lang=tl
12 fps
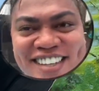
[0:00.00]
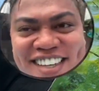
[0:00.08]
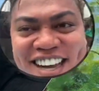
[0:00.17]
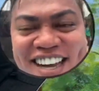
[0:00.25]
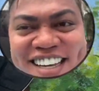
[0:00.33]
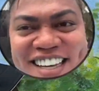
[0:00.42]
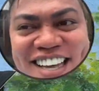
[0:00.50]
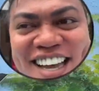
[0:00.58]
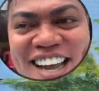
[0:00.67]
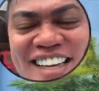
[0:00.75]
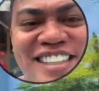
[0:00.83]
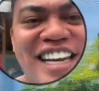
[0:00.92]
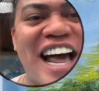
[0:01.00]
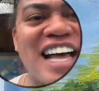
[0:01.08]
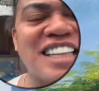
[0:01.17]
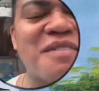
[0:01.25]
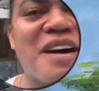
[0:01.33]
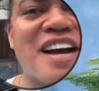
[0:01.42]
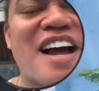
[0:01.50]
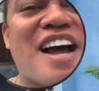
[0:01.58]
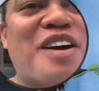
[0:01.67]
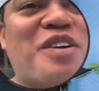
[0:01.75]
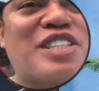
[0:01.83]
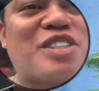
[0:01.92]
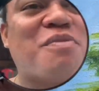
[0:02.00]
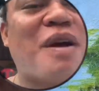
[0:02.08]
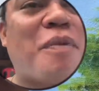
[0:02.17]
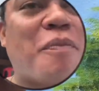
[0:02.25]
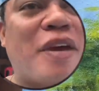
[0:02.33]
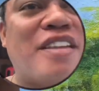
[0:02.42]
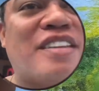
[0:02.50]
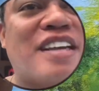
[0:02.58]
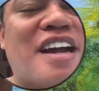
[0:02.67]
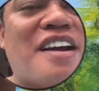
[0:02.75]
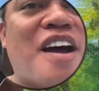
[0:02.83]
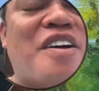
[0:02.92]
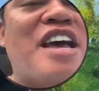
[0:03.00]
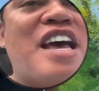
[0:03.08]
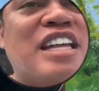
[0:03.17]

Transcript: Ayan. Sa lahat ng mga gustong magpa-painting around,